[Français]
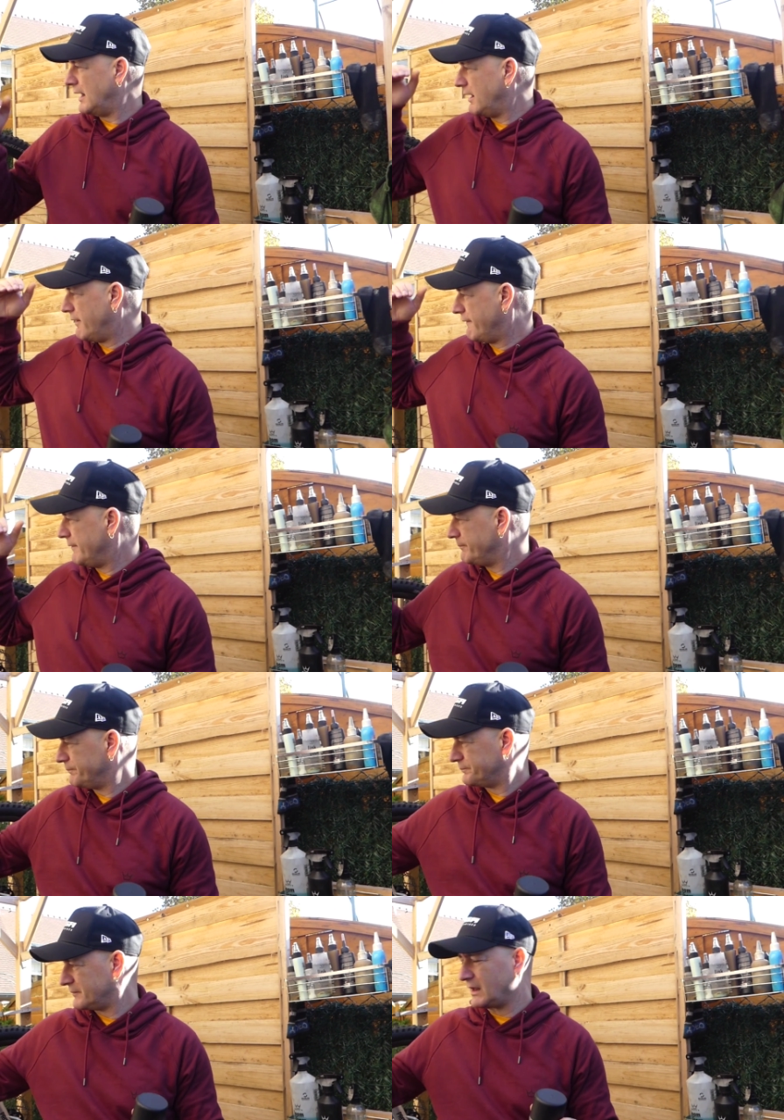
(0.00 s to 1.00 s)
à,
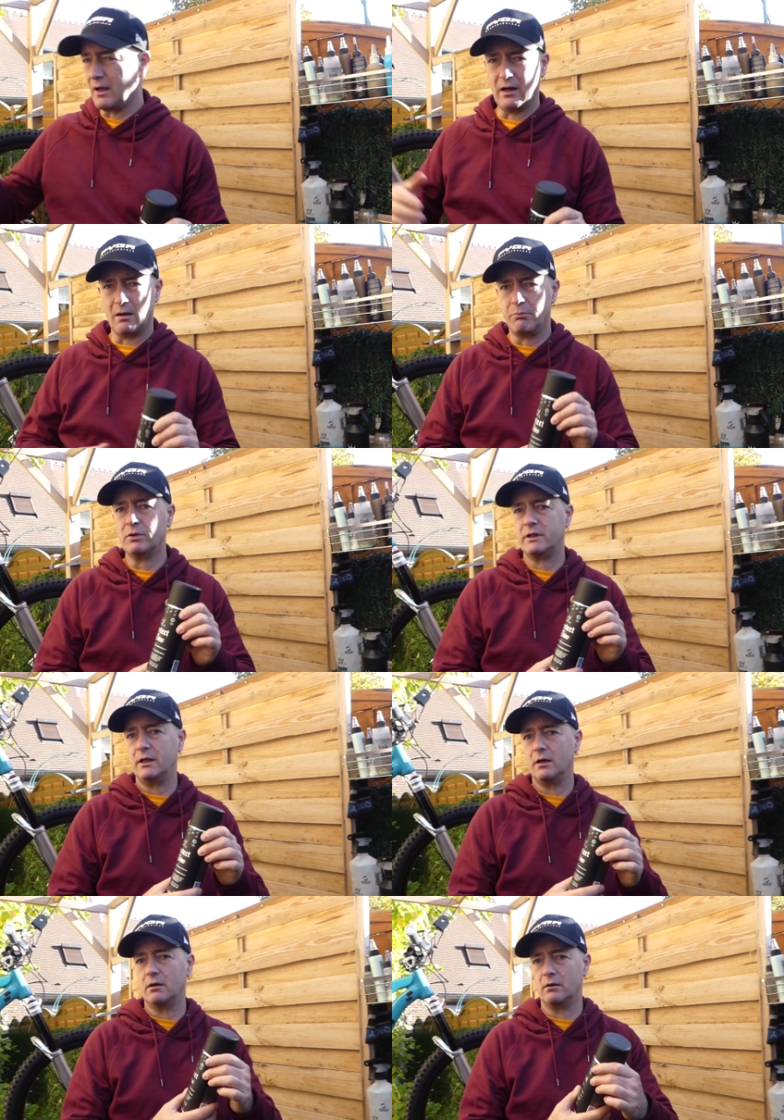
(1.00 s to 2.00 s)
la,
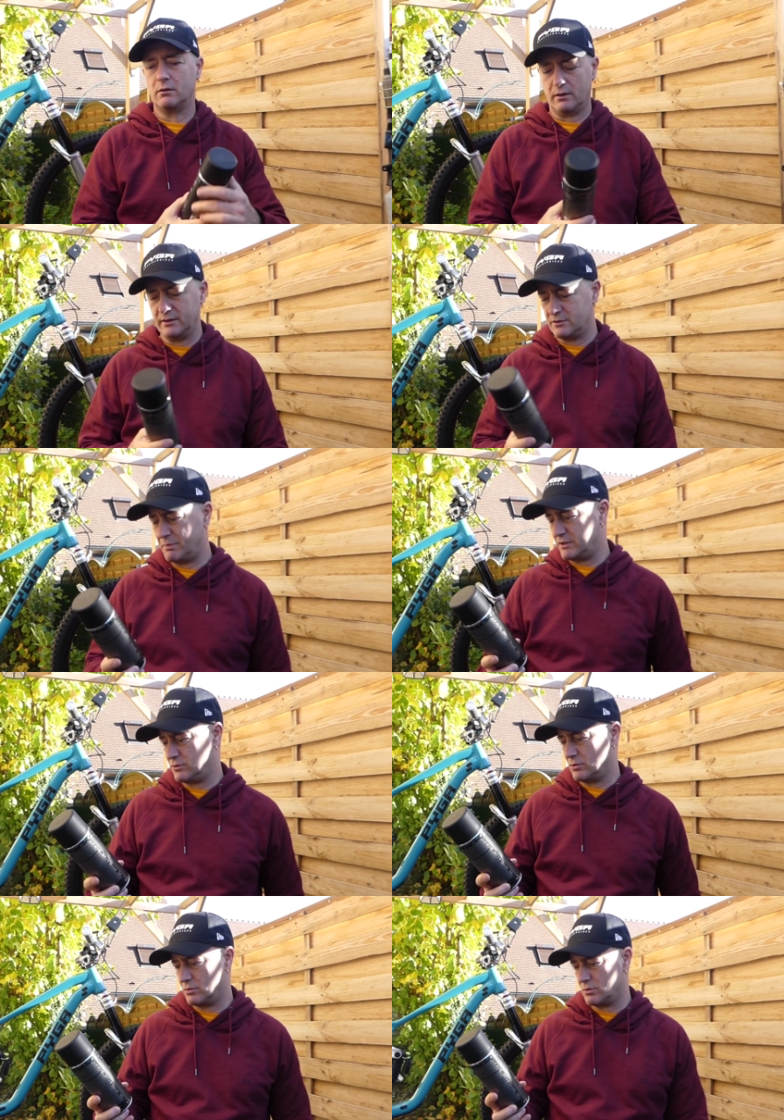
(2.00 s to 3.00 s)
beauté, un
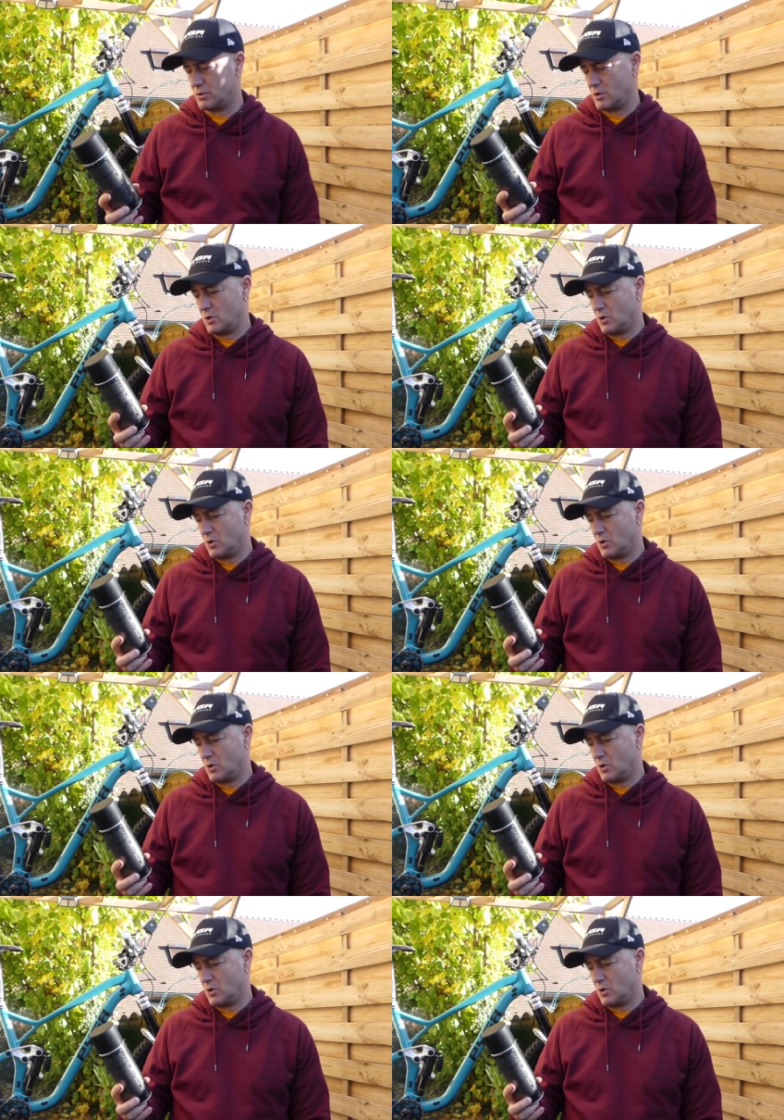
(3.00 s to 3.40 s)
espèce de